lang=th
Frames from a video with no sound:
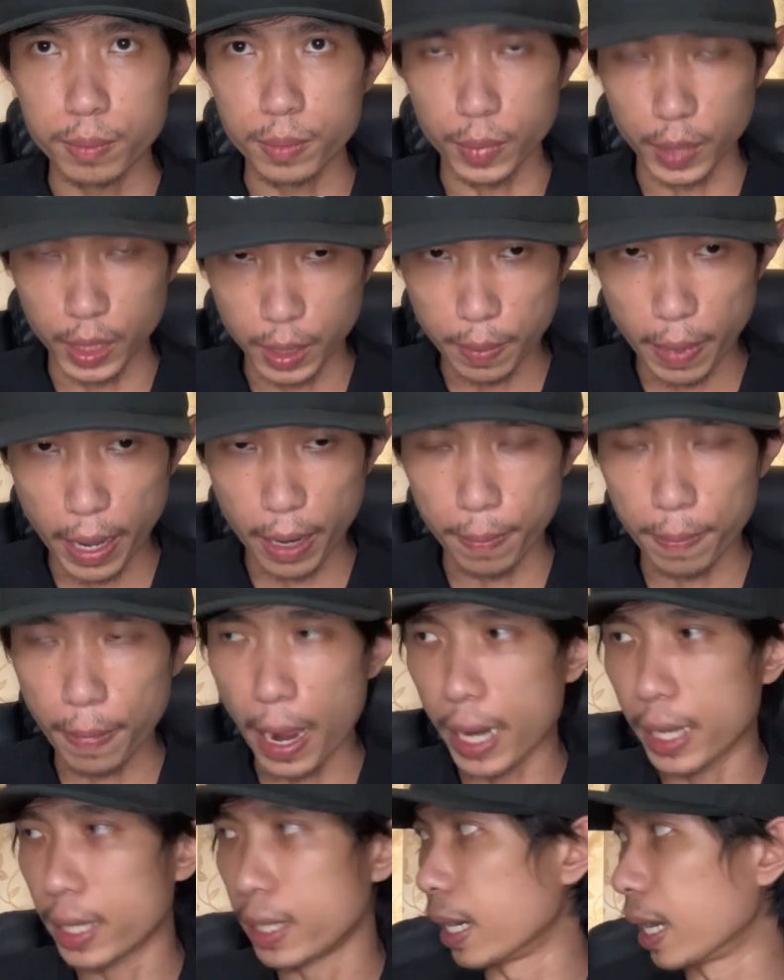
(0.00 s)
มีแบ่ง
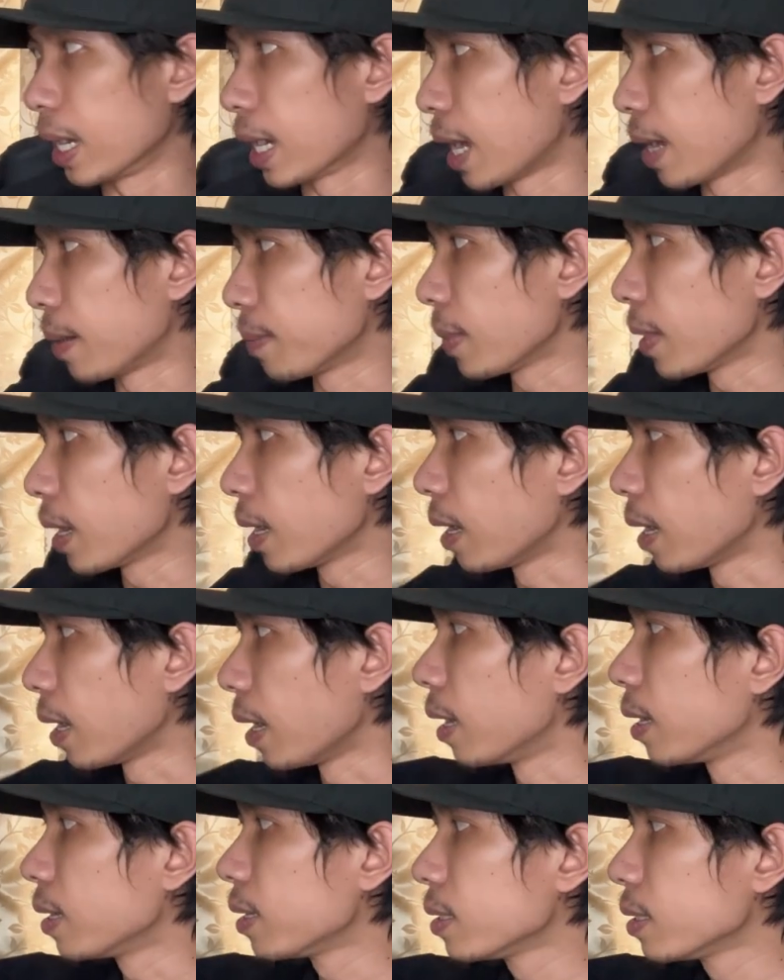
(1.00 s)
ปันนะครับอ่ะ
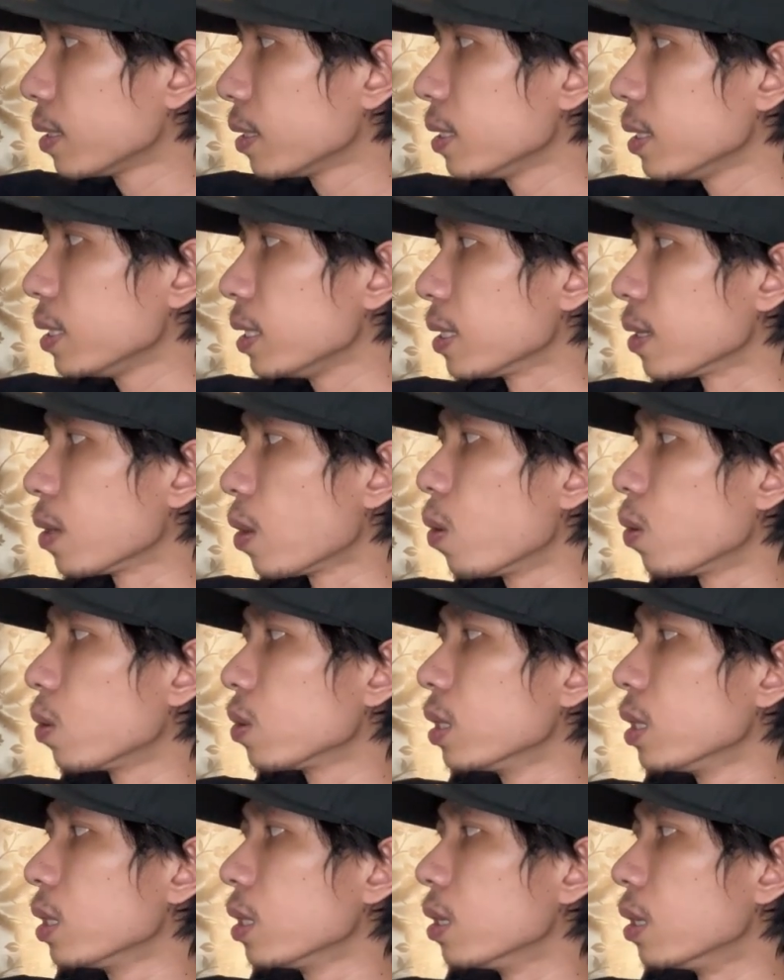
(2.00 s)
อีกองค์
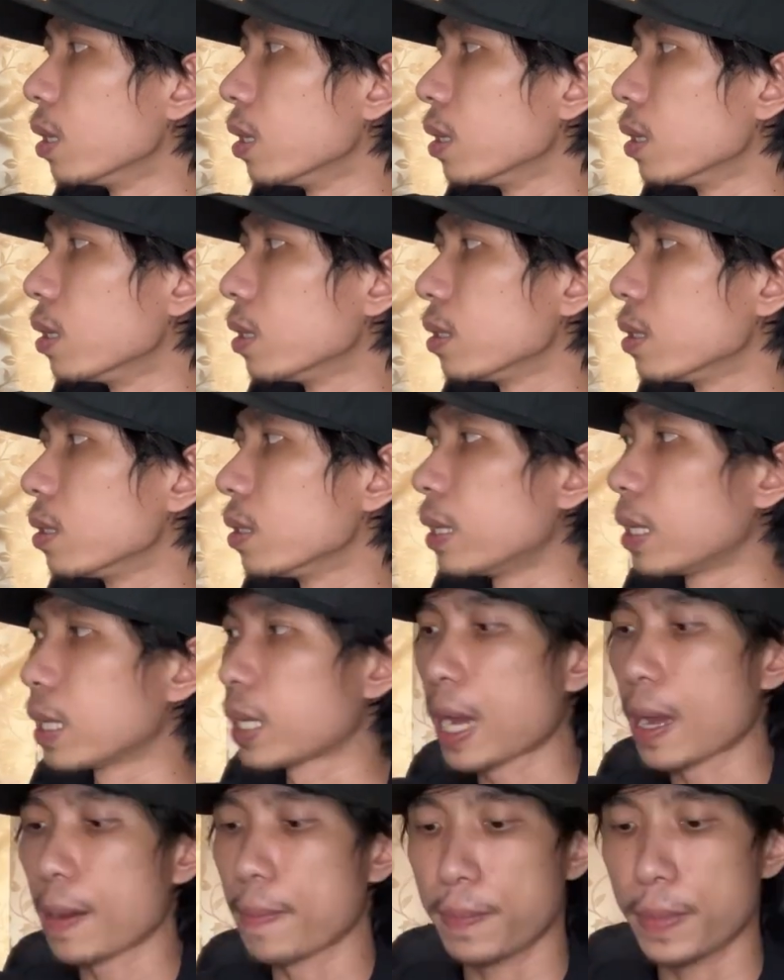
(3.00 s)
หนึ่งนะ
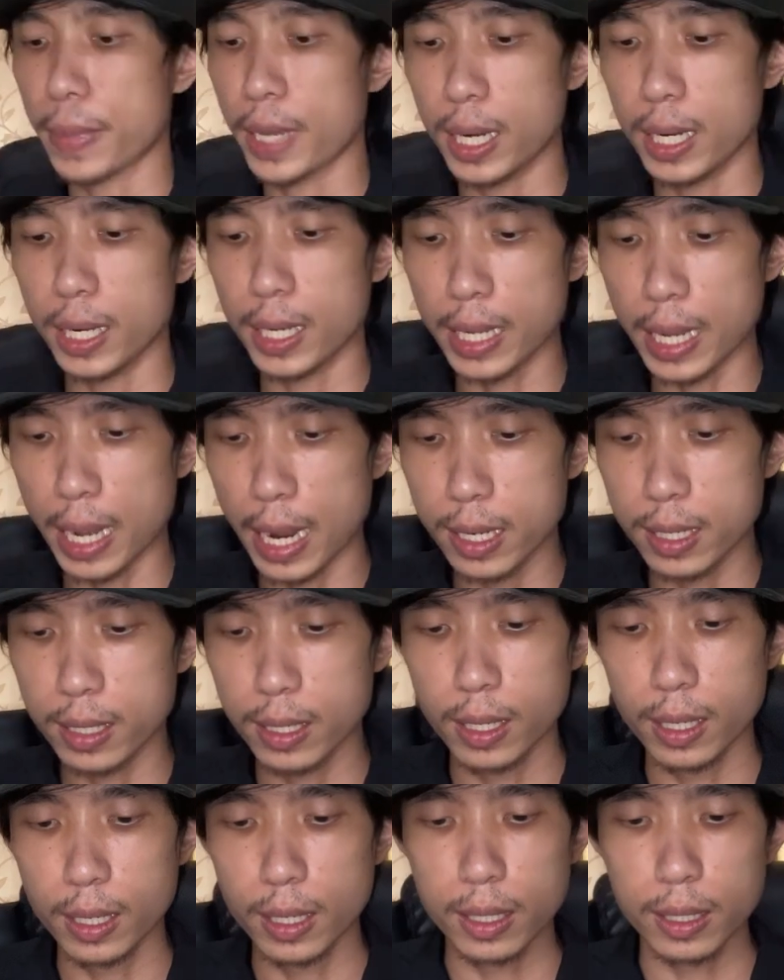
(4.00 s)
ครับ เป็นเหรียญ
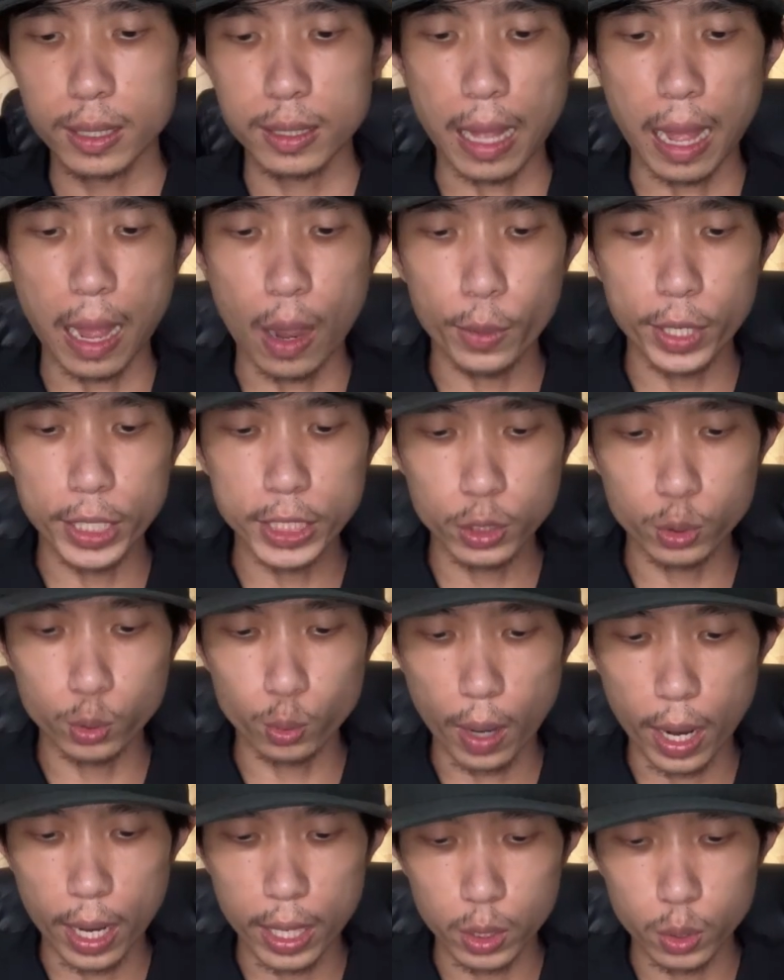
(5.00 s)
ทาเวสุ
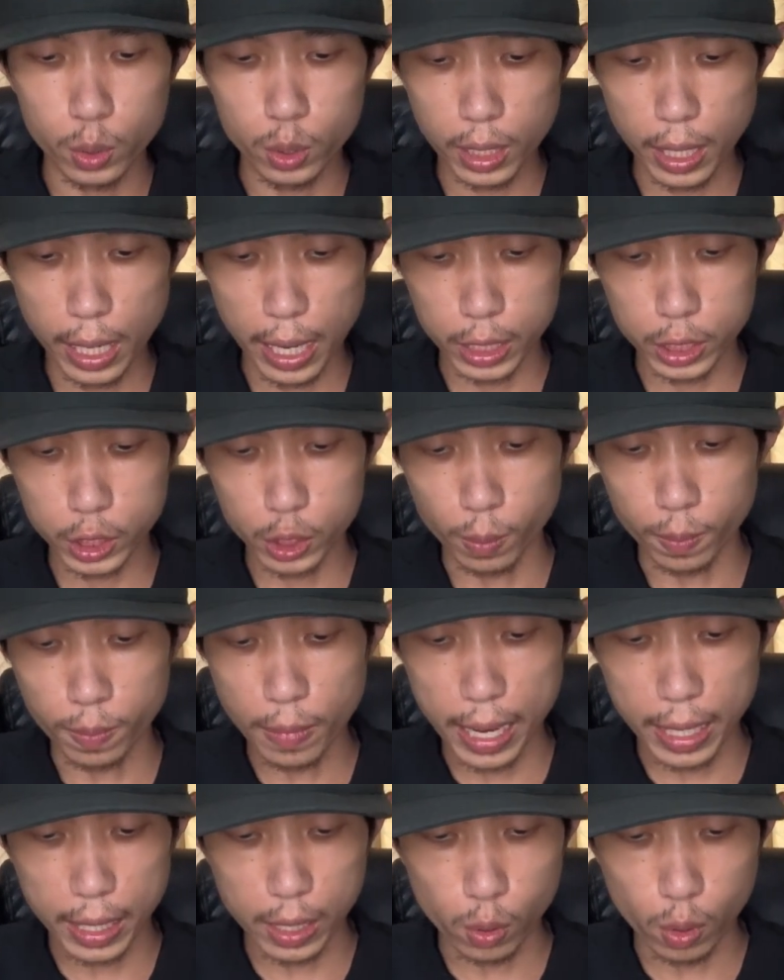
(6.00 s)
วรรณรุ่นคลังสม
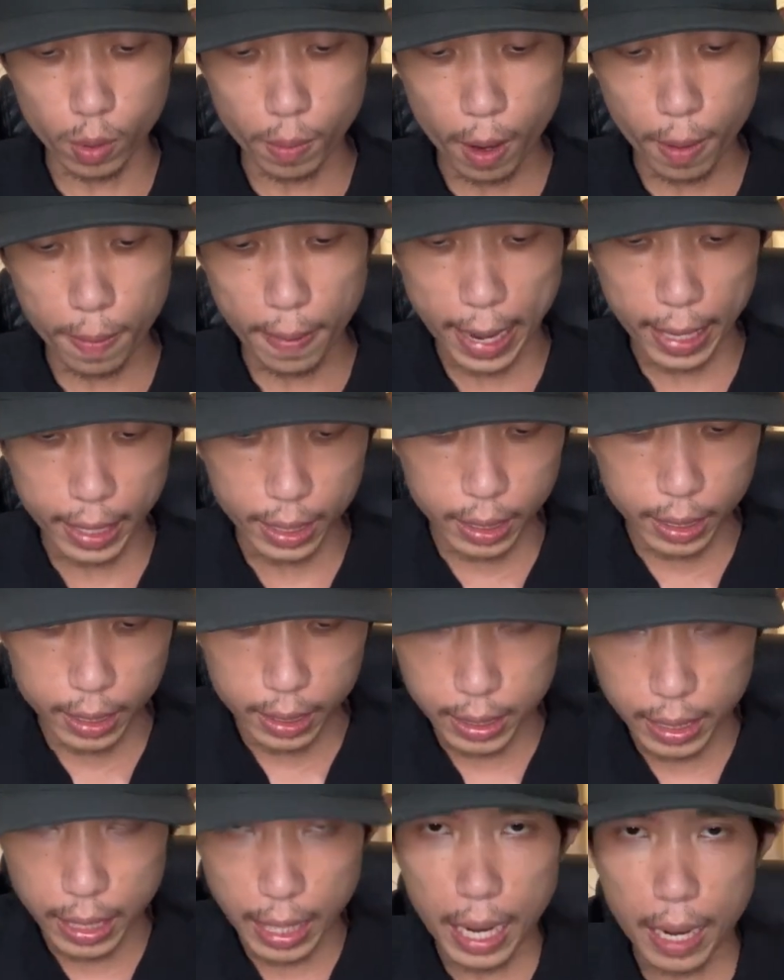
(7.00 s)
บัติหลวงพ่อพัด
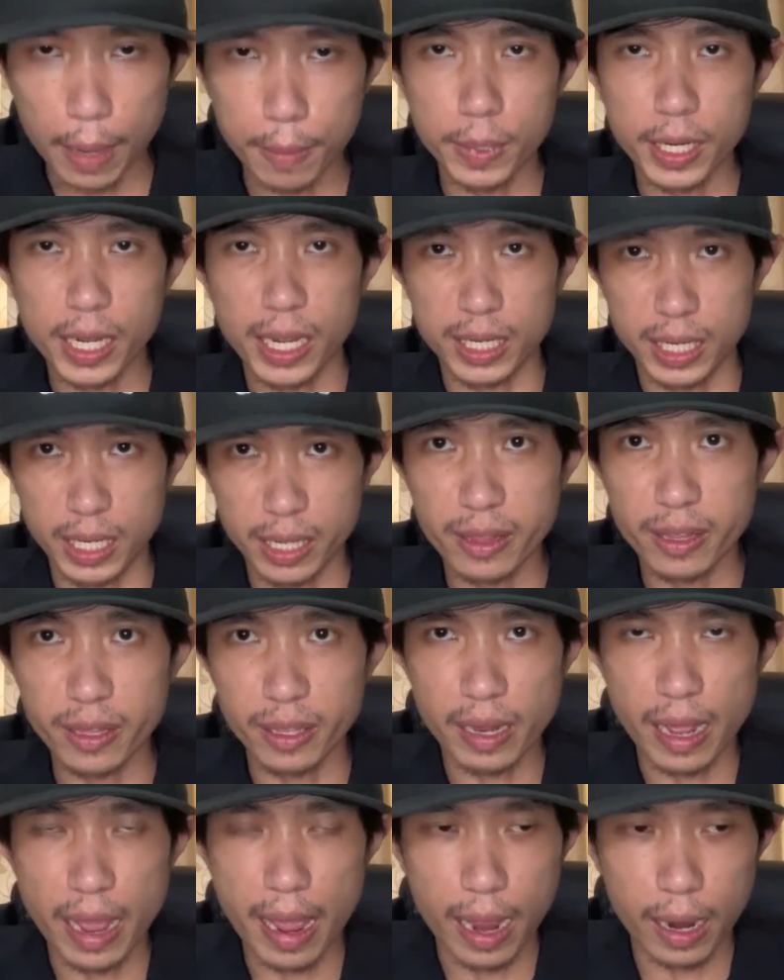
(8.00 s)
นะครับเหรียญนี้สี
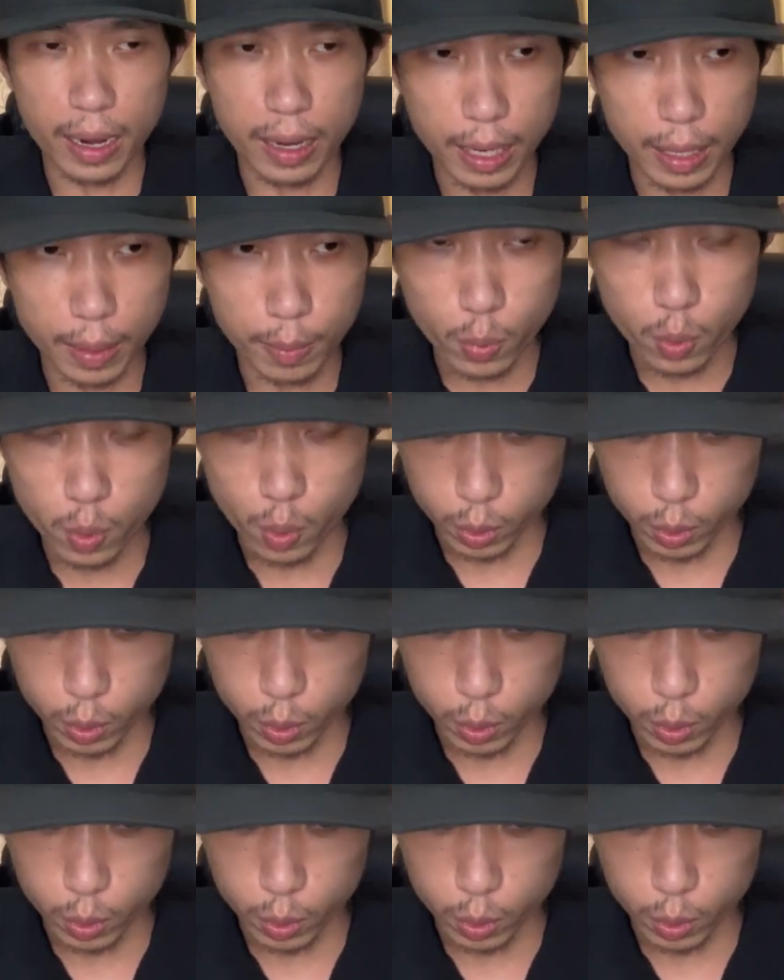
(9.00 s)
แดงนะครับโอ้โห